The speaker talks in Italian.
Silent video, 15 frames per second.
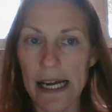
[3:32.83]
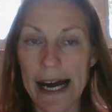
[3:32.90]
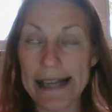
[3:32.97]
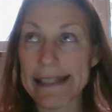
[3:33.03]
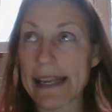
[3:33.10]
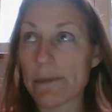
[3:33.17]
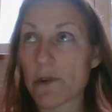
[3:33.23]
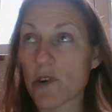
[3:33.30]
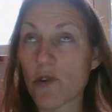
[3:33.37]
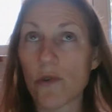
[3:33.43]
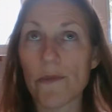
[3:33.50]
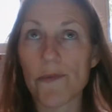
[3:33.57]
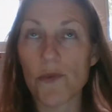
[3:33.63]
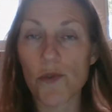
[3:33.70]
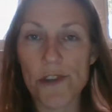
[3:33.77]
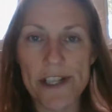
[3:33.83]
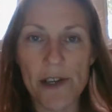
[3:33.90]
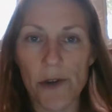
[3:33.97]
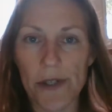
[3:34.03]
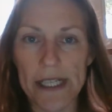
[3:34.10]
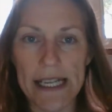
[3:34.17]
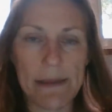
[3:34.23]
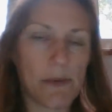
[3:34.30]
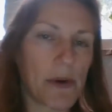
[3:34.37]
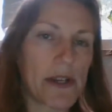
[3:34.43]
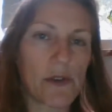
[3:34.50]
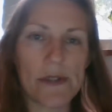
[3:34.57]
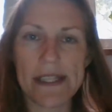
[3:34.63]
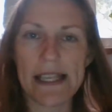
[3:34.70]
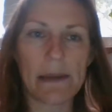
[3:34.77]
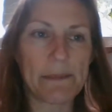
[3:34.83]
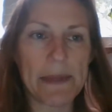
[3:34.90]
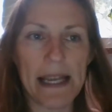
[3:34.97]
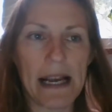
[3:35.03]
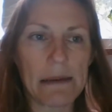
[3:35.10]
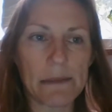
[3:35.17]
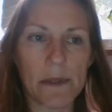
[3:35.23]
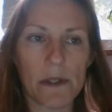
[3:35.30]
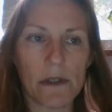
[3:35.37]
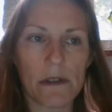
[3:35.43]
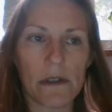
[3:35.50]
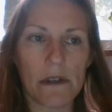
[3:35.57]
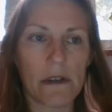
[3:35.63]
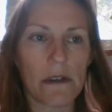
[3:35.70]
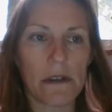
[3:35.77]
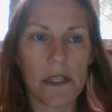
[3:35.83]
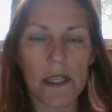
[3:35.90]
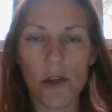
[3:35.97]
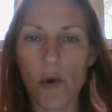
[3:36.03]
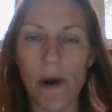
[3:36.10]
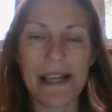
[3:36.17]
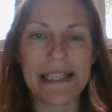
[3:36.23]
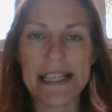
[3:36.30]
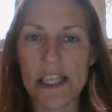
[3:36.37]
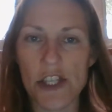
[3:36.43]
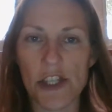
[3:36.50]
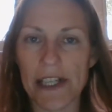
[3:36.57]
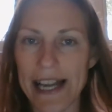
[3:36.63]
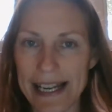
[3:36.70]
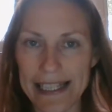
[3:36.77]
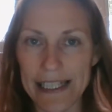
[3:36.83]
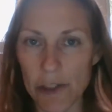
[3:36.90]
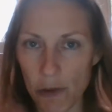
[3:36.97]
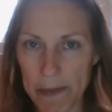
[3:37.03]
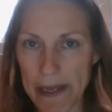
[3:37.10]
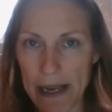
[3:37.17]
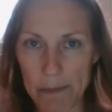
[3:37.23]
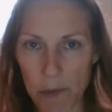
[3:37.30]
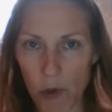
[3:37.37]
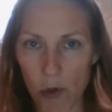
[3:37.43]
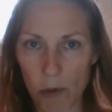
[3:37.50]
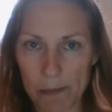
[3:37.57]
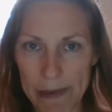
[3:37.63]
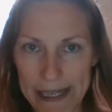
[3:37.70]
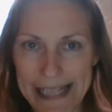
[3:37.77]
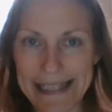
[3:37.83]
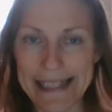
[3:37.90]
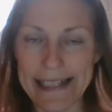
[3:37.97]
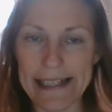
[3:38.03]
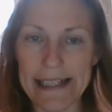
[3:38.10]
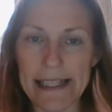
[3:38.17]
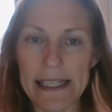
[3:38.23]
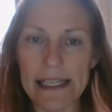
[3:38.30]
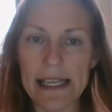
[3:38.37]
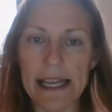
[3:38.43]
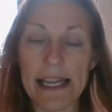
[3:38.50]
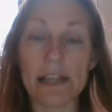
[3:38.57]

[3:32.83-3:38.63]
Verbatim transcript: andiamo in confusione e poi non sappiamo quale strada dobbiamo prendere